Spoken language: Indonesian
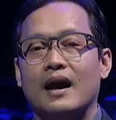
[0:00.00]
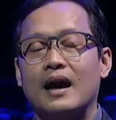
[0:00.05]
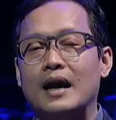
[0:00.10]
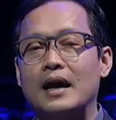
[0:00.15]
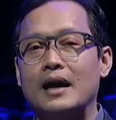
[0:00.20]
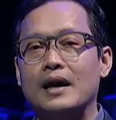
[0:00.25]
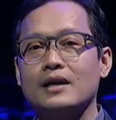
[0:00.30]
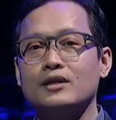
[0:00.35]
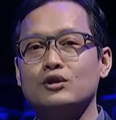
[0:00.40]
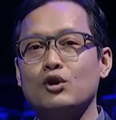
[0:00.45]

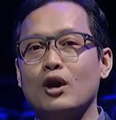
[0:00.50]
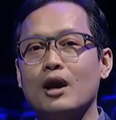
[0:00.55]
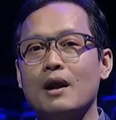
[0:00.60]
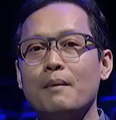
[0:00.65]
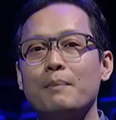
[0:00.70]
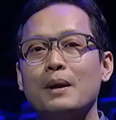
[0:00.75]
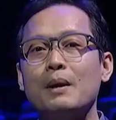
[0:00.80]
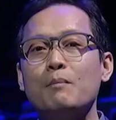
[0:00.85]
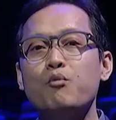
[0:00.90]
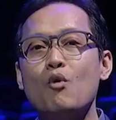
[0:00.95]
uh,
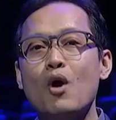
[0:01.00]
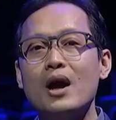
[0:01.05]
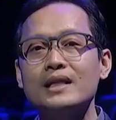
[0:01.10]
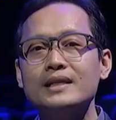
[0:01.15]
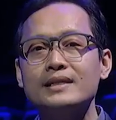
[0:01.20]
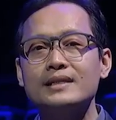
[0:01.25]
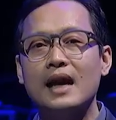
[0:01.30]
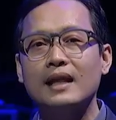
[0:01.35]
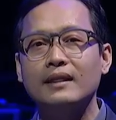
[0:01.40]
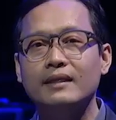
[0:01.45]
seorang
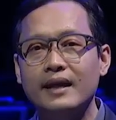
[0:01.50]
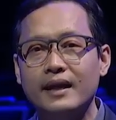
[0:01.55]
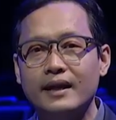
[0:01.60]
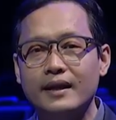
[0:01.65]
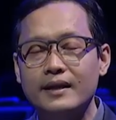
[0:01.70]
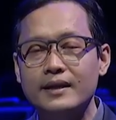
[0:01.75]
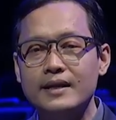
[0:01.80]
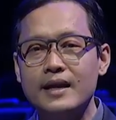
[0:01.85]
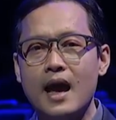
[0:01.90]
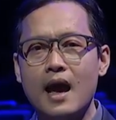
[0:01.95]
perempuan
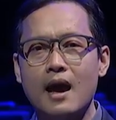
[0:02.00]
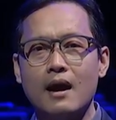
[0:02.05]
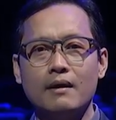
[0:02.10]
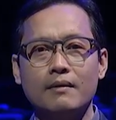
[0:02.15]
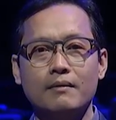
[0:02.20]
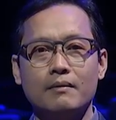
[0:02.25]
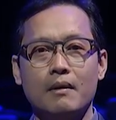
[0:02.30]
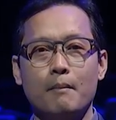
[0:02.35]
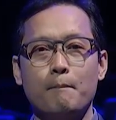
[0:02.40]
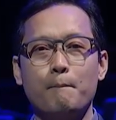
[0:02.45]
cantik
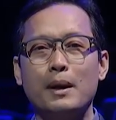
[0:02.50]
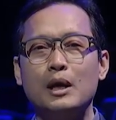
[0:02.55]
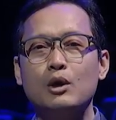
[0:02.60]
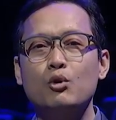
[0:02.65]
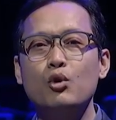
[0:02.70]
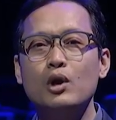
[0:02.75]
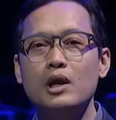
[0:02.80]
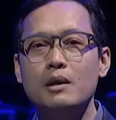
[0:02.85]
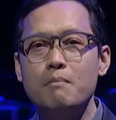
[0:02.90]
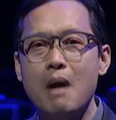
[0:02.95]
yang
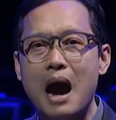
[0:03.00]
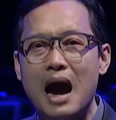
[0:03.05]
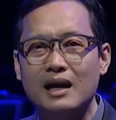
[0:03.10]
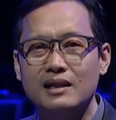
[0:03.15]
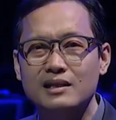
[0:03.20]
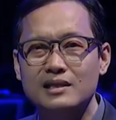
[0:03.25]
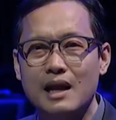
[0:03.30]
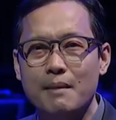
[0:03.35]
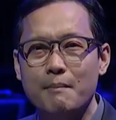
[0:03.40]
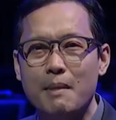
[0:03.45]
peduli
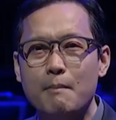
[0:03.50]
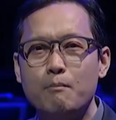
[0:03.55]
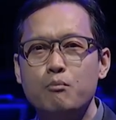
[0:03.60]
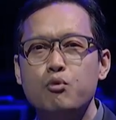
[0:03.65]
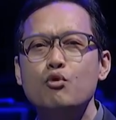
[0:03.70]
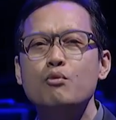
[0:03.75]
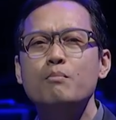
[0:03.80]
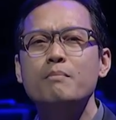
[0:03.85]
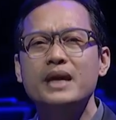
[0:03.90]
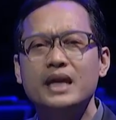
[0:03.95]
banget sama
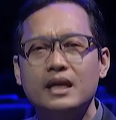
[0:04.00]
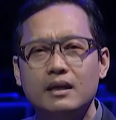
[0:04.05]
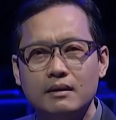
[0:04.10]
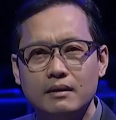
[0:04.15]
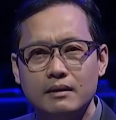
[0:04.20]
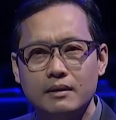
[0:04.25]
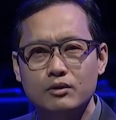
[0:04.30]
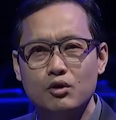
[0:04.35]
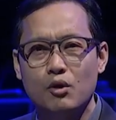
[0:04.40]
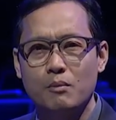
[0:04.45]
bumi.
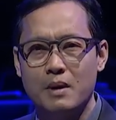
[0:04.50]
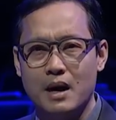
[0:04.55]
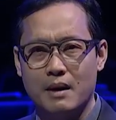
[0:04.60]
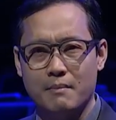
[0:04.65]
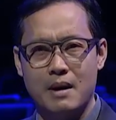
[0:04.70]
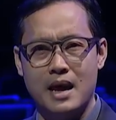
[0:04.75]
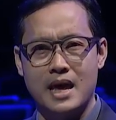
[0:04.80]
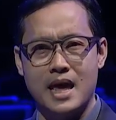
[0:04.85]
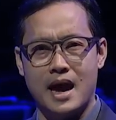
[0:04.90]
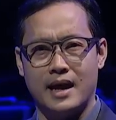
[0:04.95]
Coba
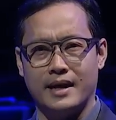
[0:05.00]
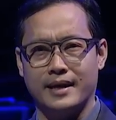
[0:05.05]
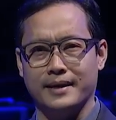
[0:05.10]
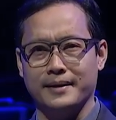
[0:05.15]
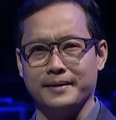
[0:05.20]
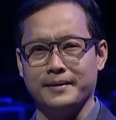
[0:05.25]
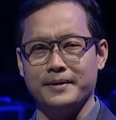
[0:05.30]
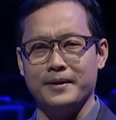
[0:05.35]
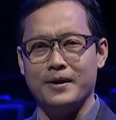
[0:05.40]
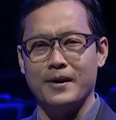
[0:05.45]
bayangin.